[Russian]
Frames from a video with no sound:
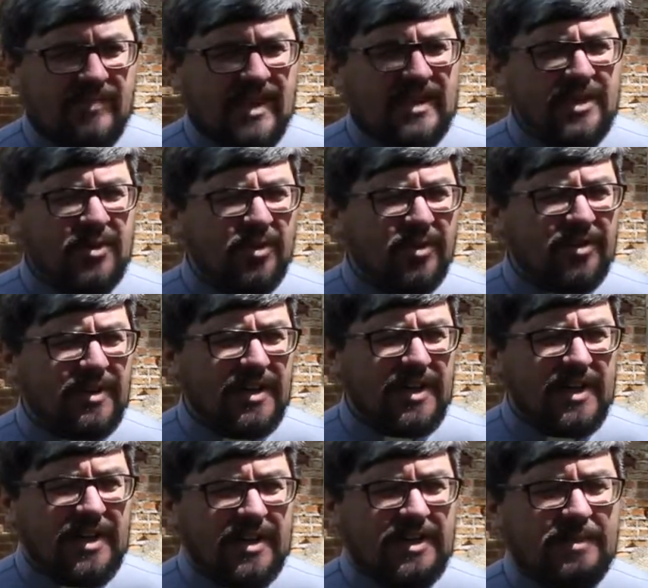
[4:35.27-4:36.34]
И он
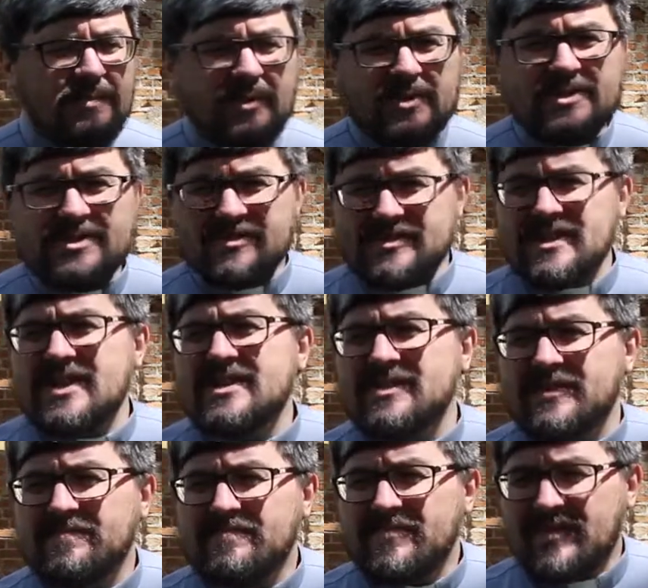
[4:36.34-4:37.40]
не просто,
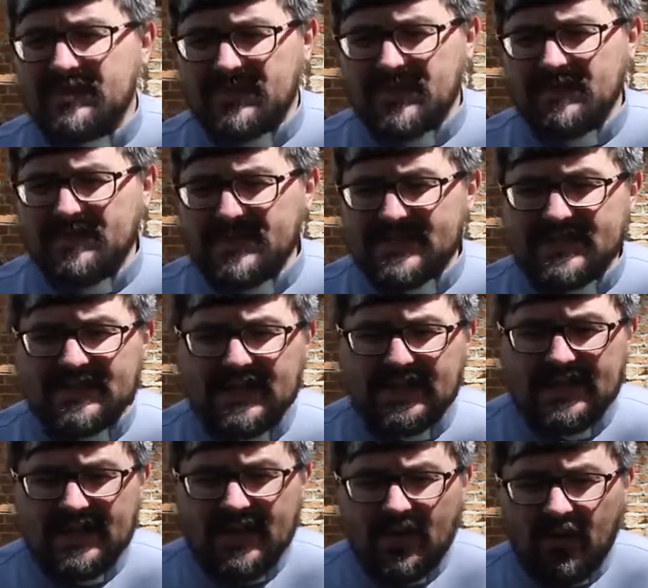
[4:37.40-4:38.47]
знаете, тут написано,
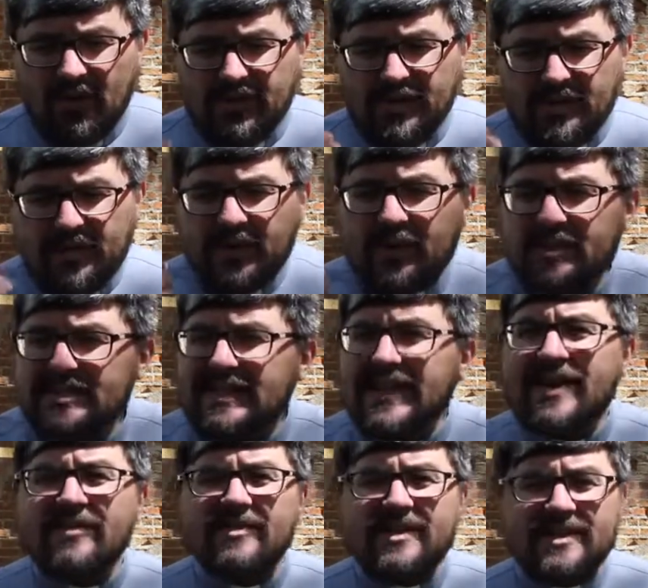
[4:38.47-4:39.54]
он не просто
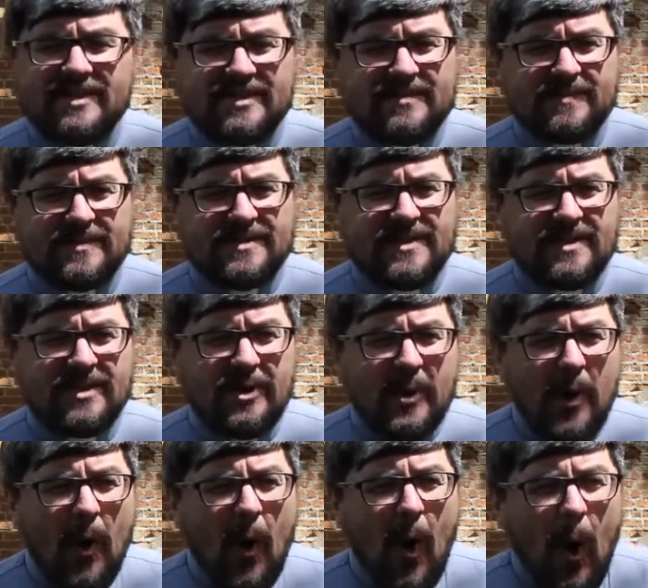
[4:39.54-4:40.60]
говорит о спасении,
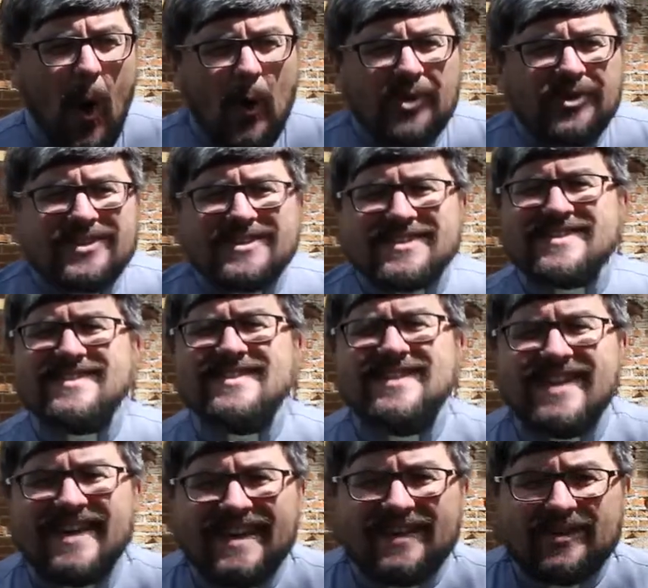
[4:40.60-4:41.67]
он
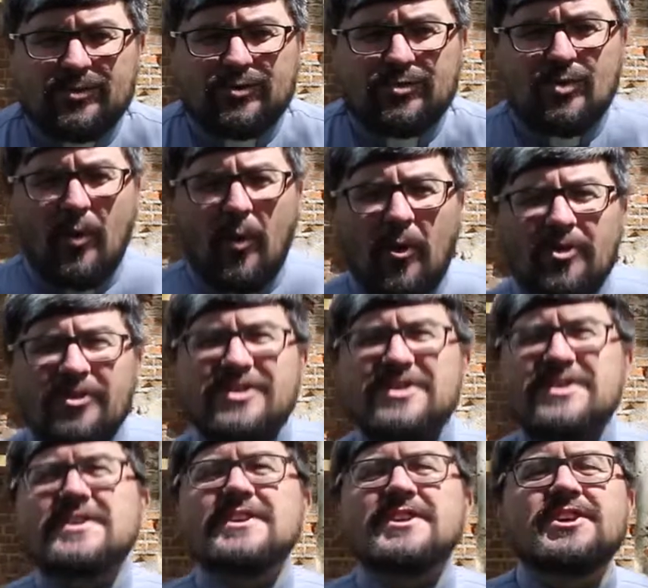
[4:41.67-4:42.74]
исследует, он
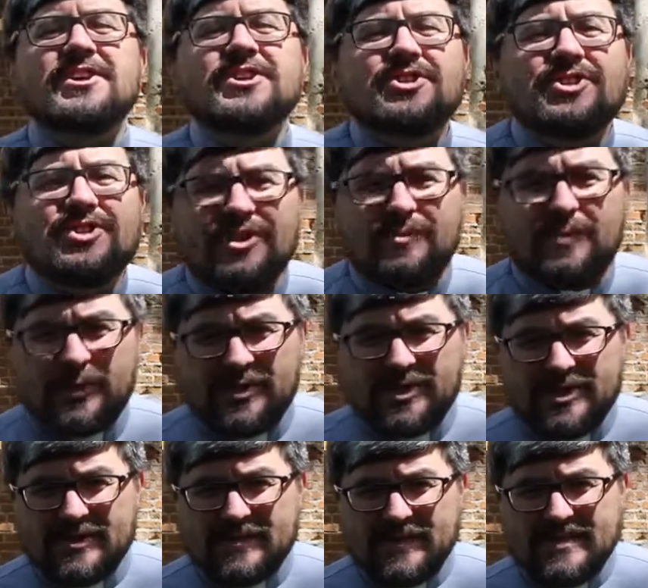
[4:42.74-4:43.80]
ищет
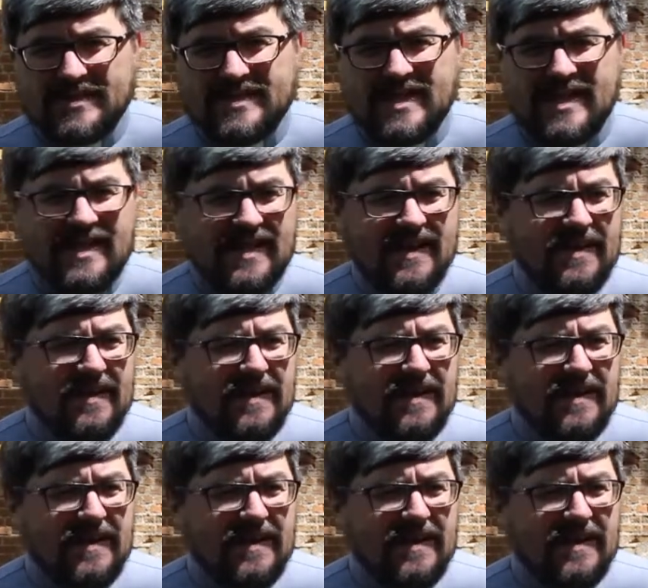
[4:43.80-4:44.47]
пути спасения.